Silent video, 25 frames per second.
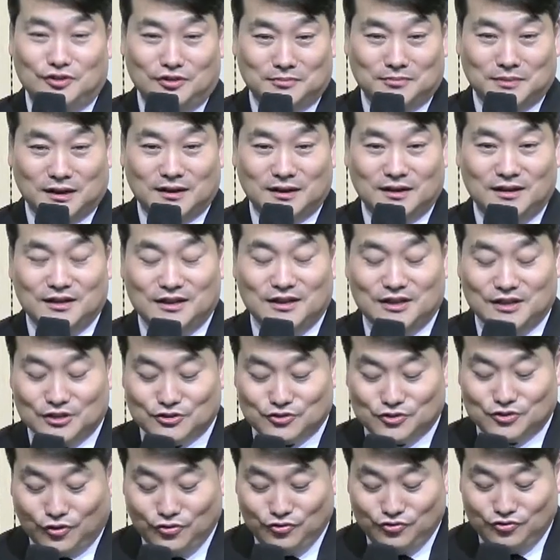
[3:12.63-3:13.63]
막
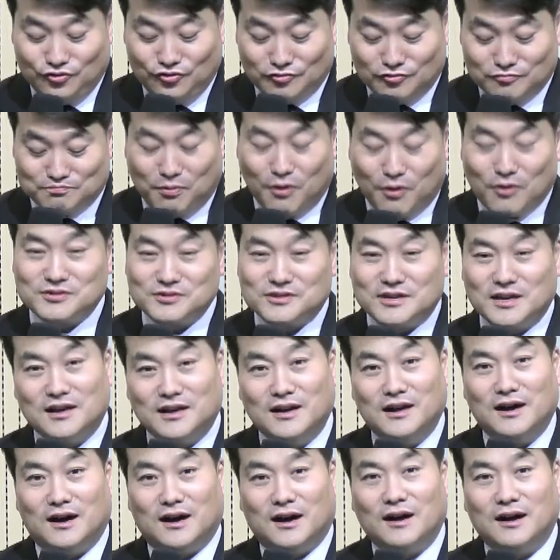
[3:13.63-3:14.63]
천둥
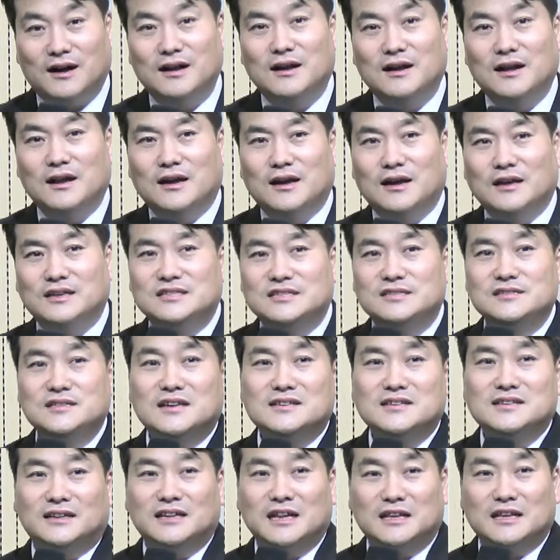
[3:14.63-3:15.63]
번개가 시내
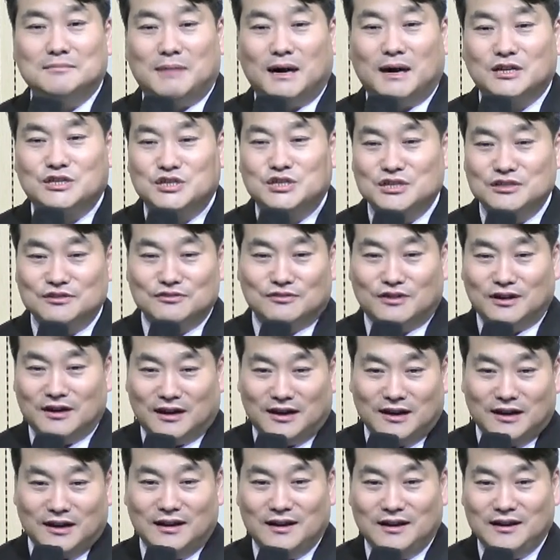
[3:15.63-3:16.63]
산에서 막 치는 거야.
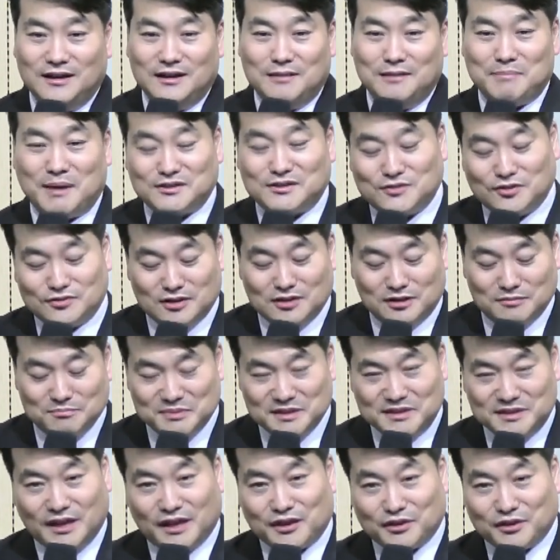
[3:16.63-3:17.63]
백성들은
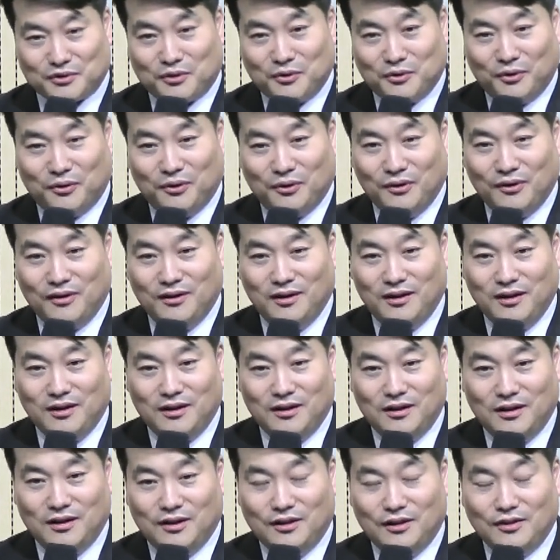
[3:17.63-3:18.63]
밑에 있고.
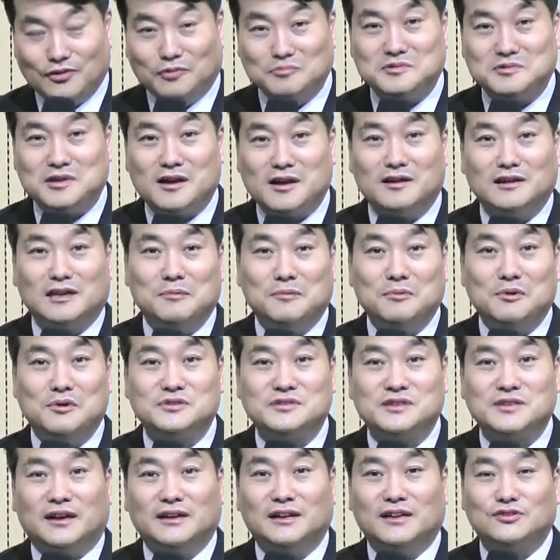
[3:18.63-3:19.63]
여러분 생각해 보요
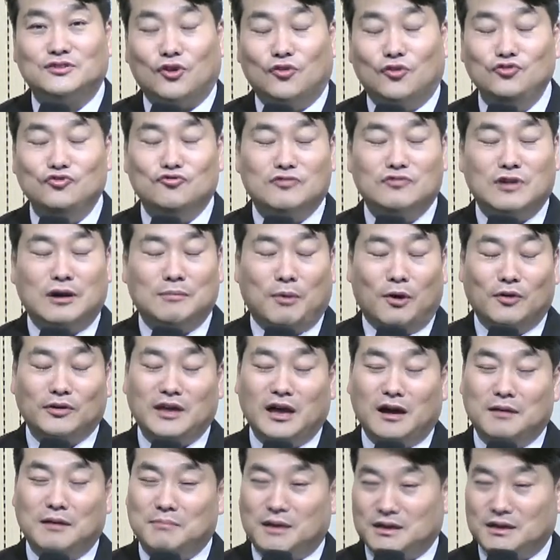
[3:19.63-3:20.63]
산에 천둥과
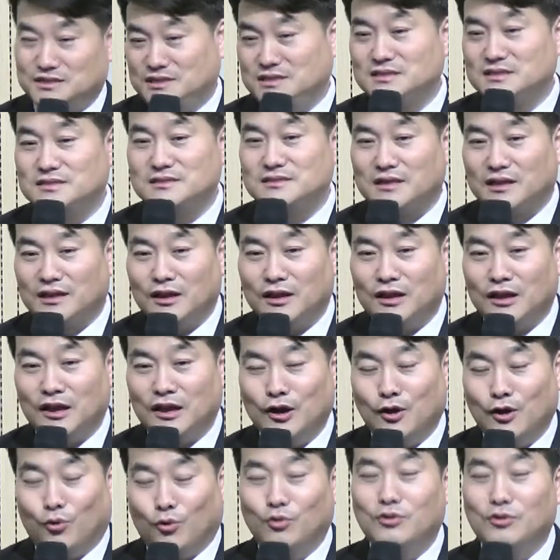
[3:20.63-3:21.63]
번개가 막 치는데
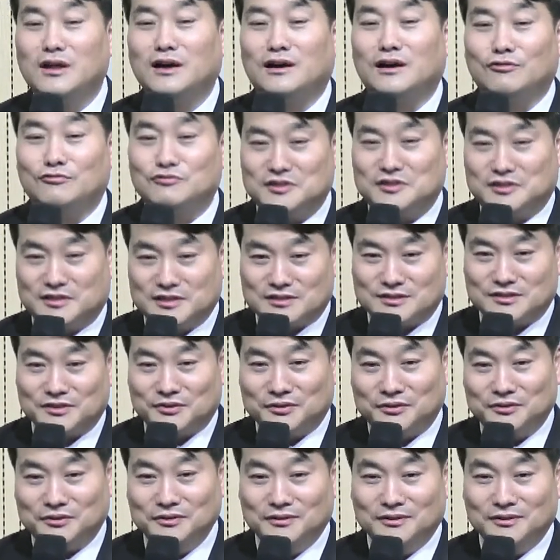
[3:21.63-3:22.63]
올라가고 싶겠어요?